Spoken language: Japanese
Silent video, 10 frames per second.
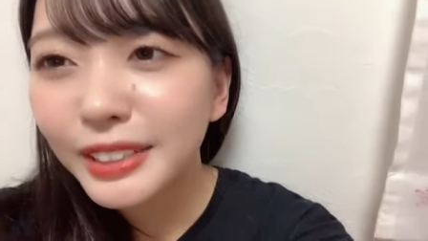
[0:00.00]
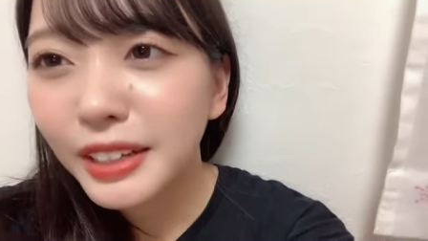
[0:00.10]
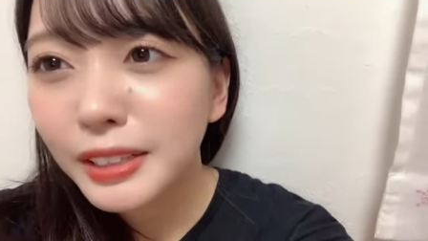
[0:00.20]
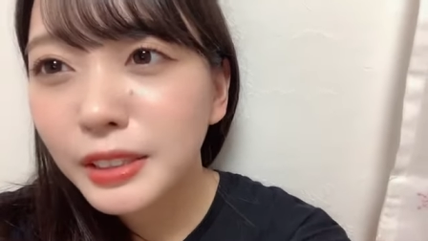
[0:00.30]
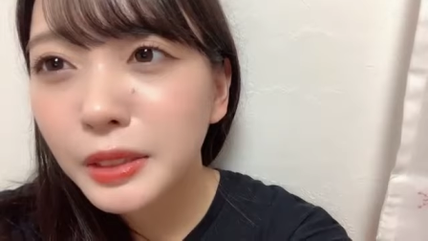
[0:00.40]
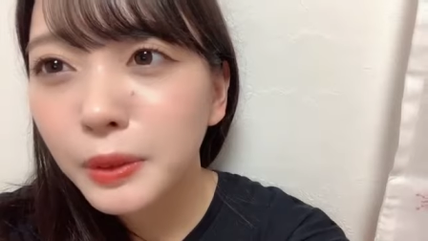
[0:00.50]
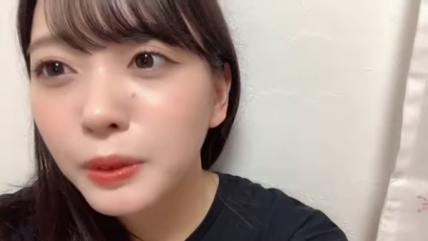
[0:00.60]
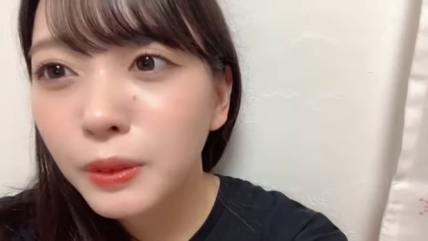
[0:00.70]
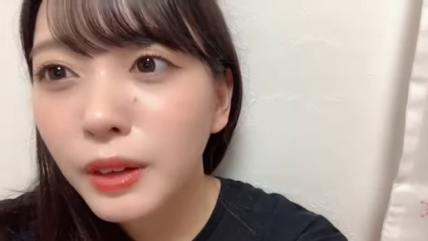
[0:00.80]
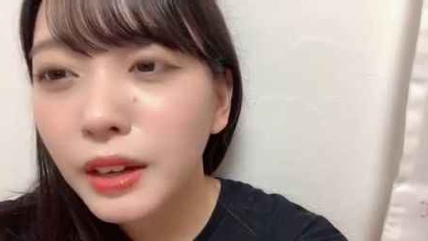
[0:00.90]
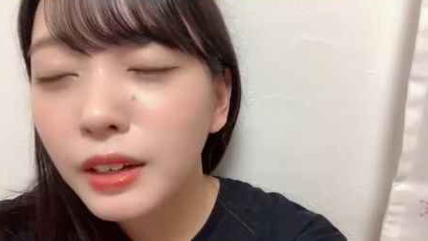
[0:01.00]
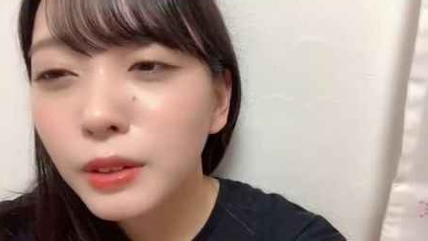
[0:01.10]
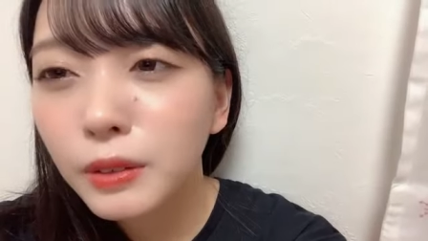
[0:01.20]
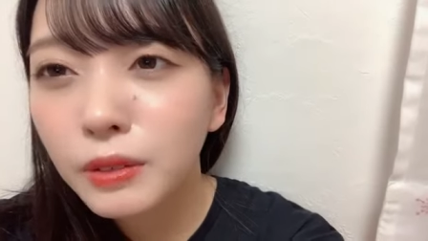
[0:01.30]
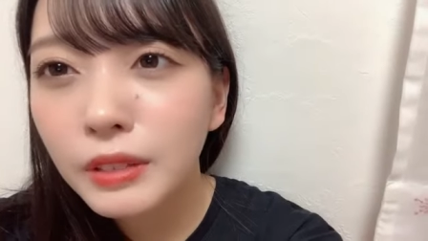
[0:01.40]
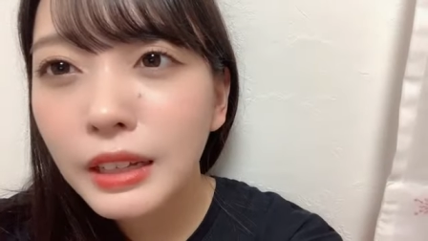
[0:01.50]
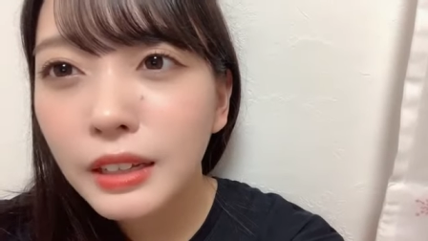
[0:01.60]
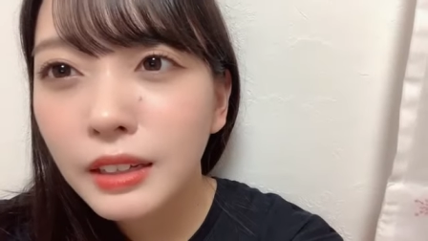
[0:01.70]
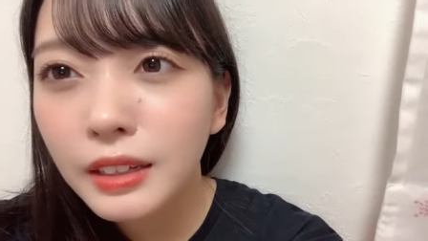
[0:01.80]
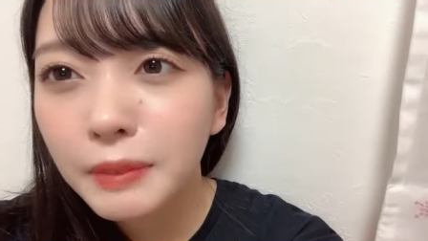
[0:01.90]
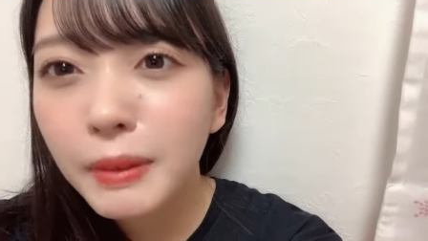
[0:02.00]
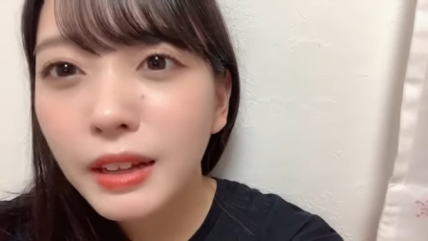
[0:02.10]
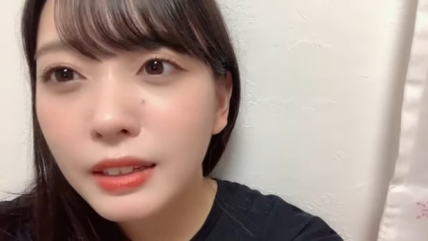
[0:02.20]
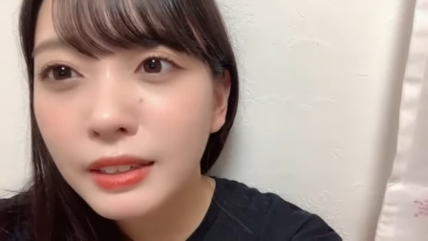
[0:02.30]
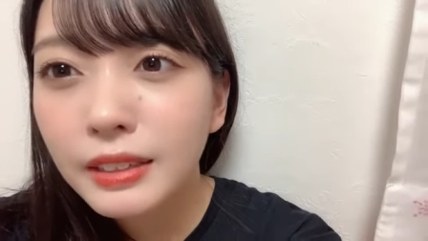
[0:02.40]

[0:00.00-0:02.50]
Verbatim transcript: そう暑いほど晴れるのでまあ